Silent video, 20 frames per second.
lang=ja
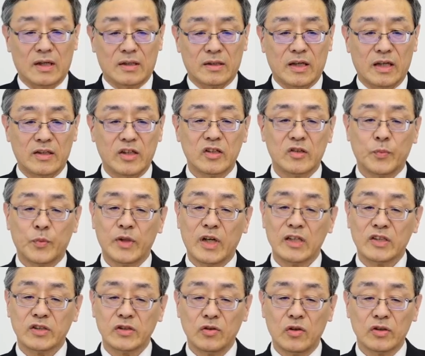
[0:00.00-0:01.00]
で
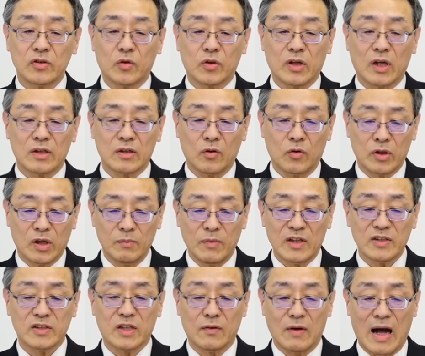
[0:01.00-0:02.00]
ディスプレイ市場におか、おき
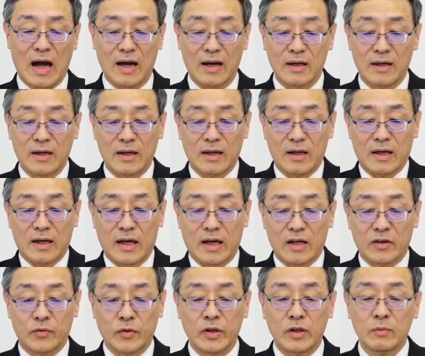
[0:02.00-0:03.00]
ましては、
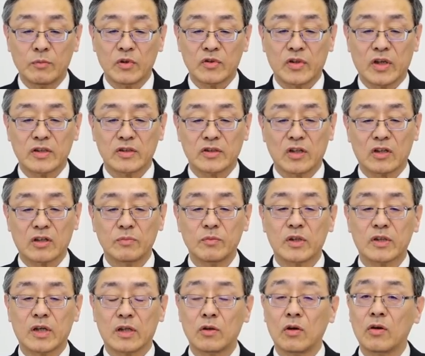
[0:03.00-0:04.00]
フィルム接着
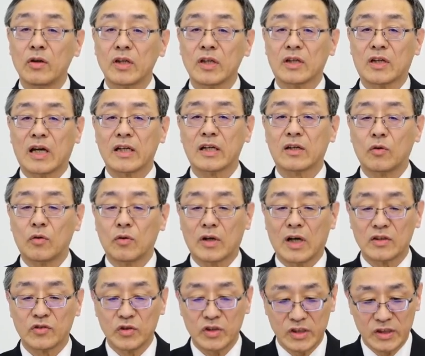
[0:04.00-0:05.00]
向けの光硬
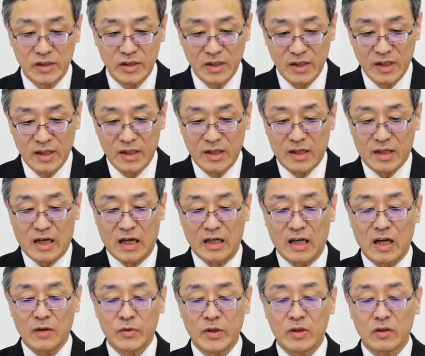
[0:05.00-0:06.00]
化樹脂、
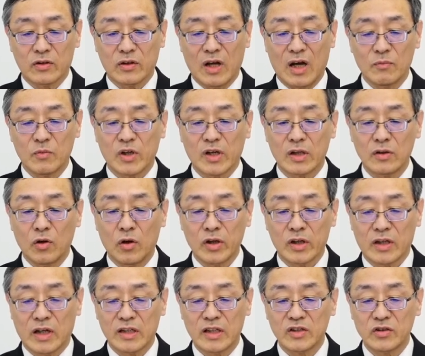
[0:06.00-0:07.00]
カラーフィルター向けの
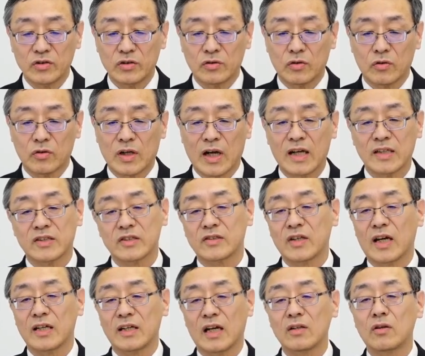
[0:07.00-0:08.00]
光重合開始
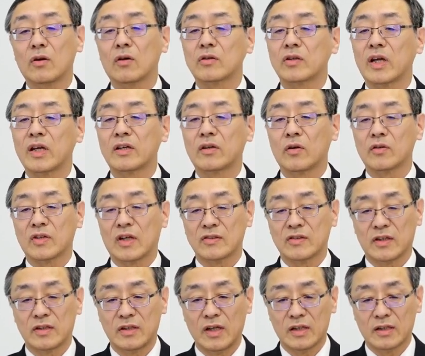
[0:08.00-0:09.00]
剤などを提供さ
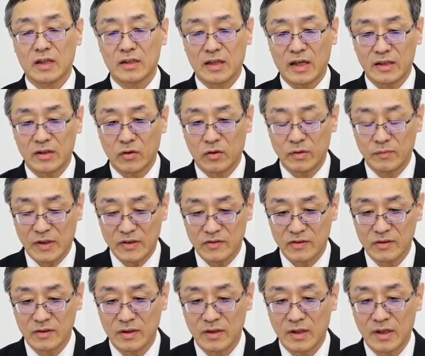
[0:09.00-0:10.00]
せていただいておりま
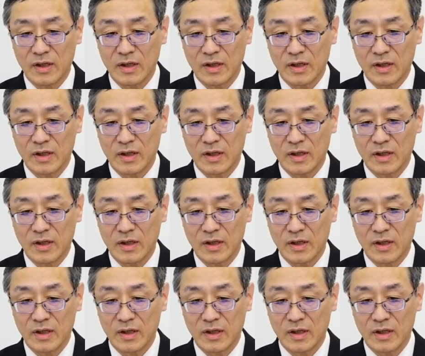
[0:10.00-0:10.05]
す。